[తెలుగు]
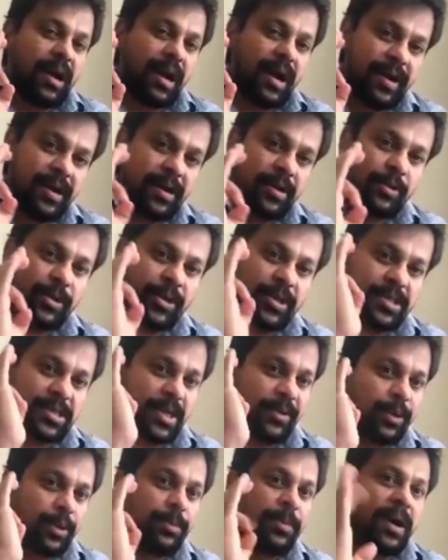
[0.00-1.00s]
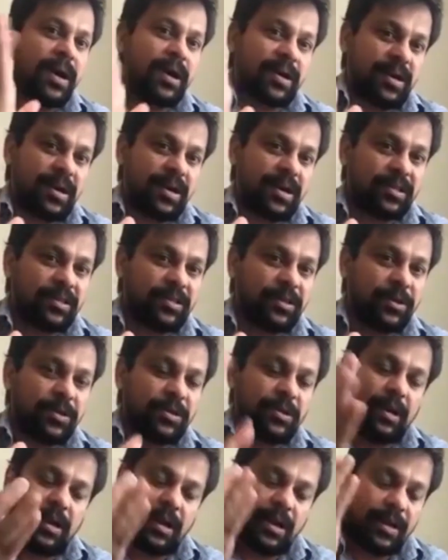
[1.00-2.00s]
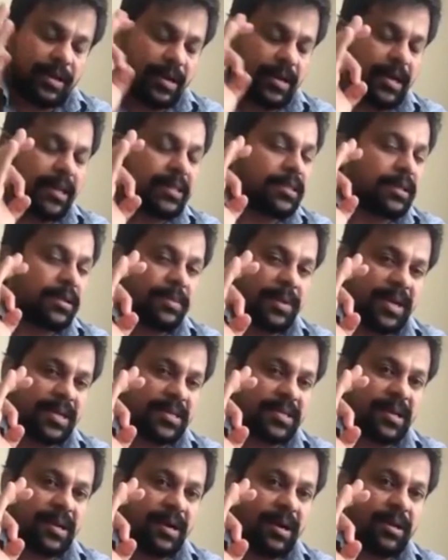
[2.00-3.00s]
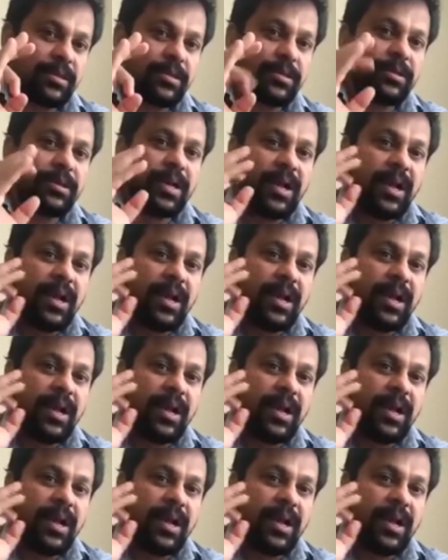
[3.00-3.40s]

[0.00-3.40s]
ఆయన గురించి ఎవరు మాట్లాడద్దు అలాగే కత్తి మహేషే కాదు